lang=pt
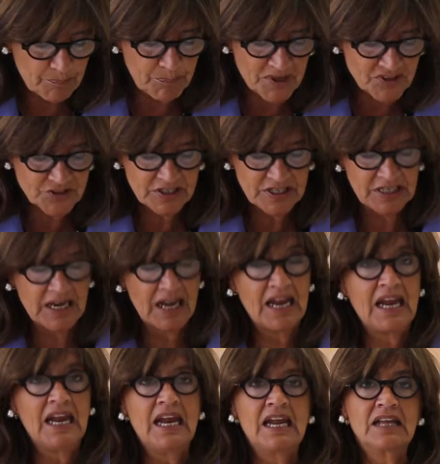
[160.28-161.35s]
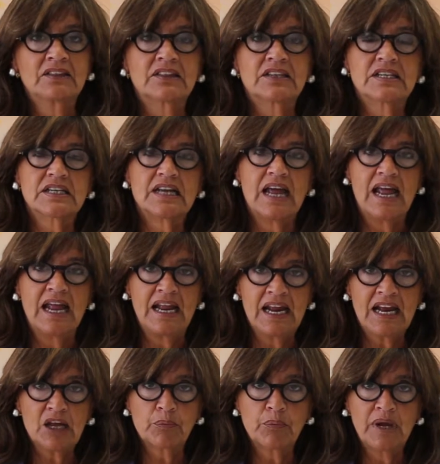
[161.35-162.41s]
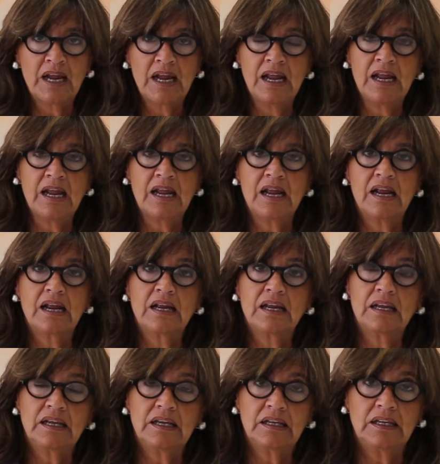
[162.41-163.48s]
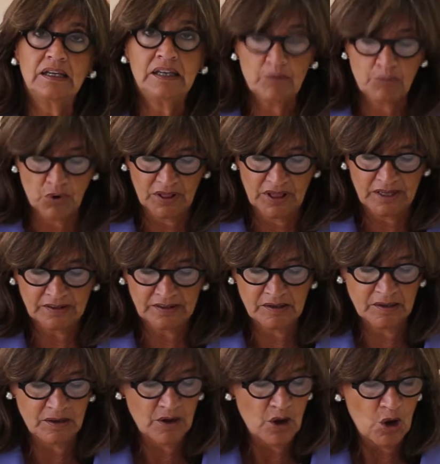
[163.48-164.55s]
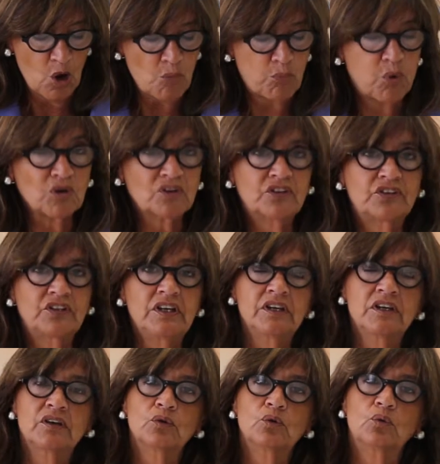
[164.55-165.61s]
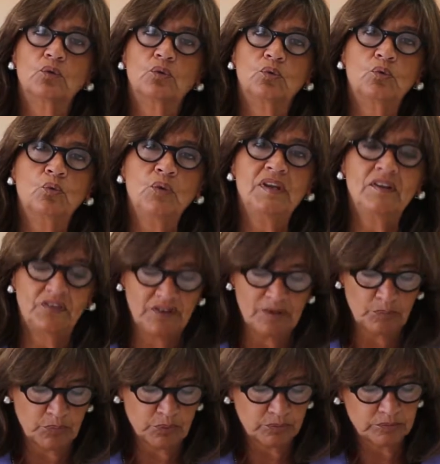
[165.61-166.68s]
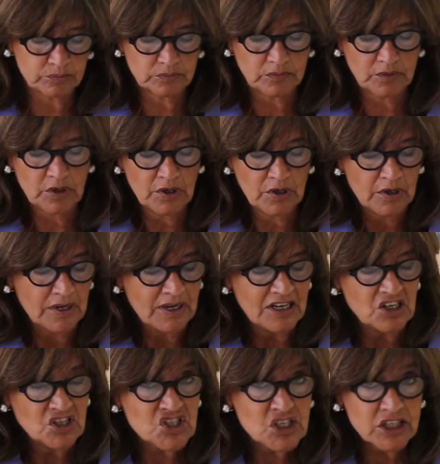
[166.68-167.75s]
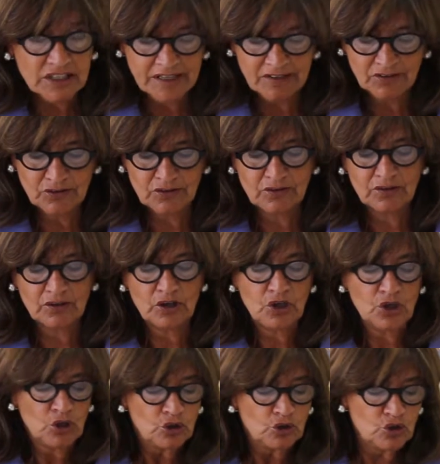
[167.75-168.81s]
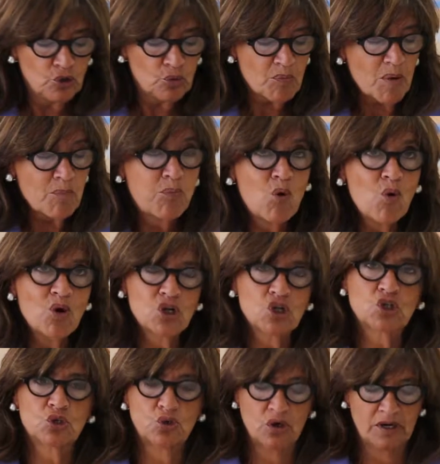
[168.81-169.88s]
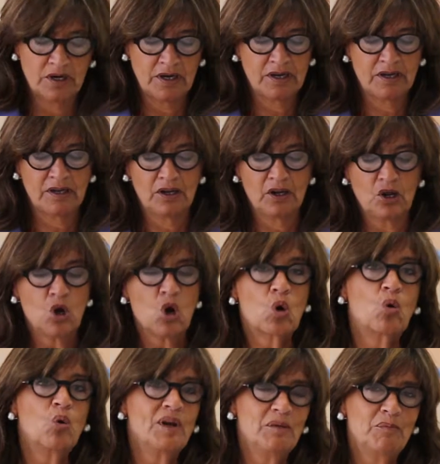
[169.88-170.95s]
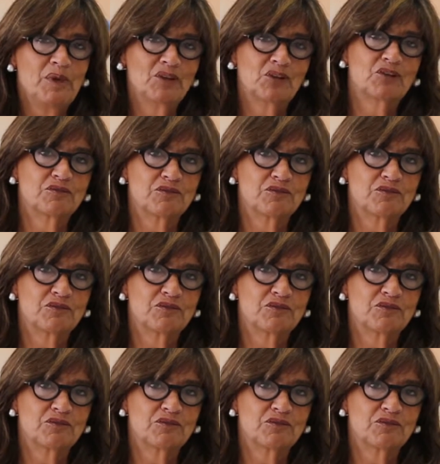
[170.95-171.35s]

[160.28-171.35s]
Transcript: a parceria entre a RBE e a Pordata pode ser um exemplo excelente de uma boa história com um imenso